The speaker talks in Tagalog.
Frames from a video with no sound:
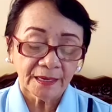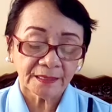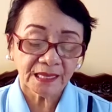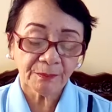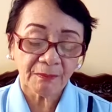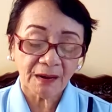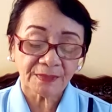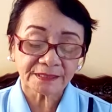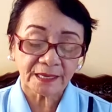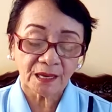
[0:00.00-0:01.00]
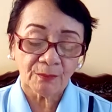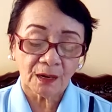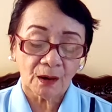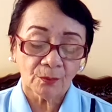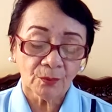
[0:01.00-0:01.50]
Hindi mamamatay
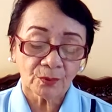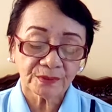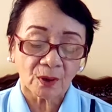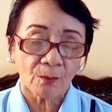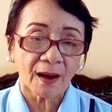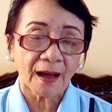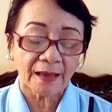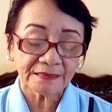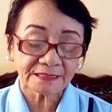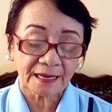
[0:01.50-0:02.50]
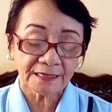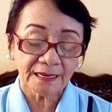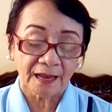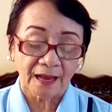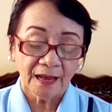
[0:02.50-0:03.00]
ang mga uod na kumakain sa
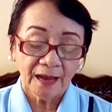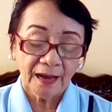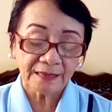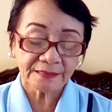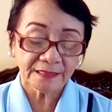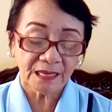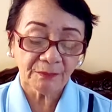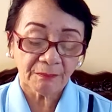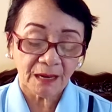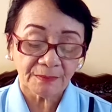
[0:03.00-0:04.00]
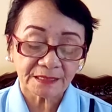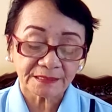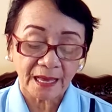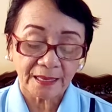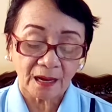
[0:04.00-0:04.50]
kanila at hindi
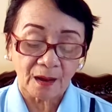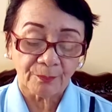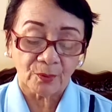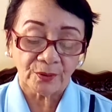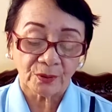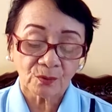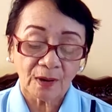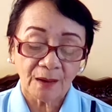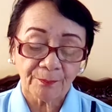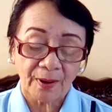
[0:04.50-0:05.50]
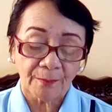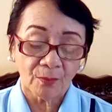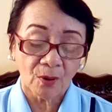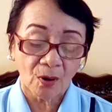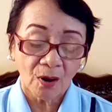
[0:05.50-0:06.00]
mamamatay ang apoy kung ang paa
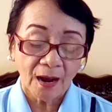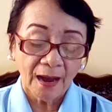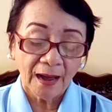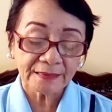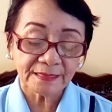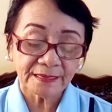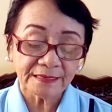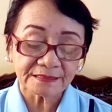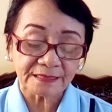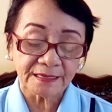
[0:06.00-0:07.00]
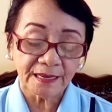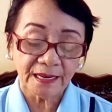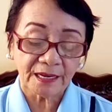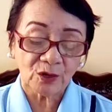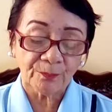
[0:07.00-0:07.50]
mo ang naging
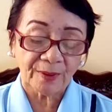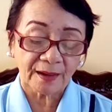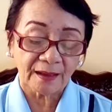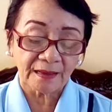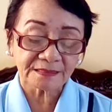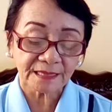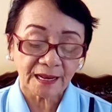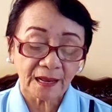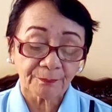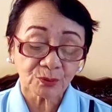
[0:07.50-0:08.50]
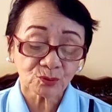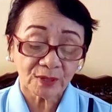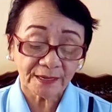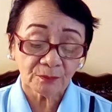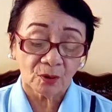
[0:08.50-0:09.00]
sanhi ng iyong pagkakasala,
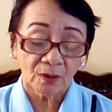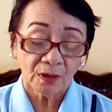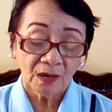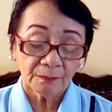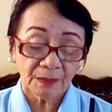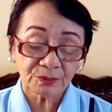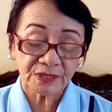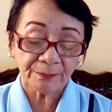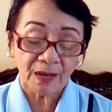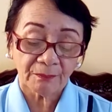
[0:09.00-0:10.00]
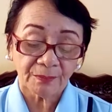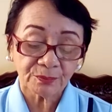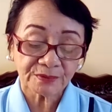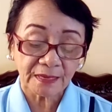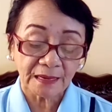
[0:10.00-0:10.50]
putulin mo. Mabuti pa ang
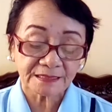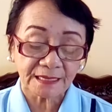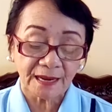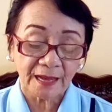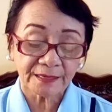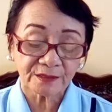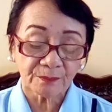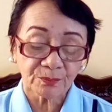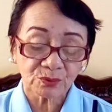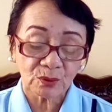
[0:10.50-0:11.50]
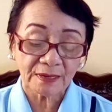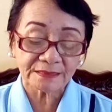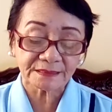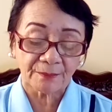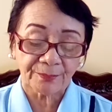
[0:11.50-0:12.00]
mapunta ka sa langit ang putol
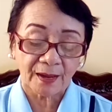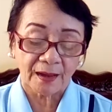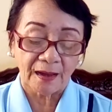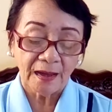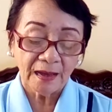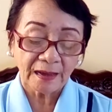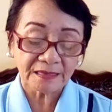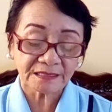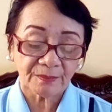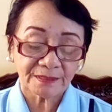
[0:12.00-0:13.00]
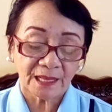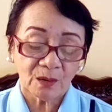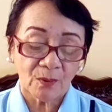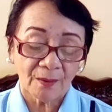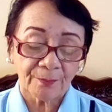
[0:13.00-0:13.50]
ng isang paa kaysa may
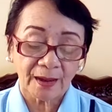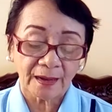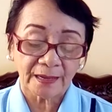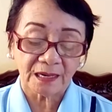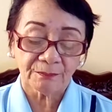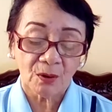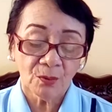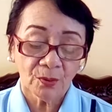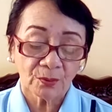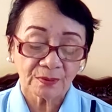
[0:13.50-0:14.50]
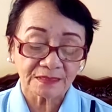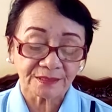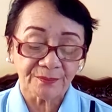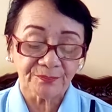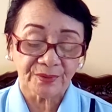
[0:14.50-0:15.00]
dalawang paa ka na mahulog ka
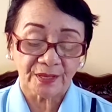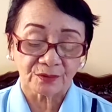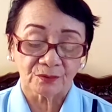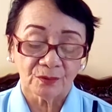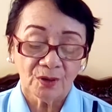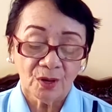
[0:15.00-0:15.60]
sa impyerno.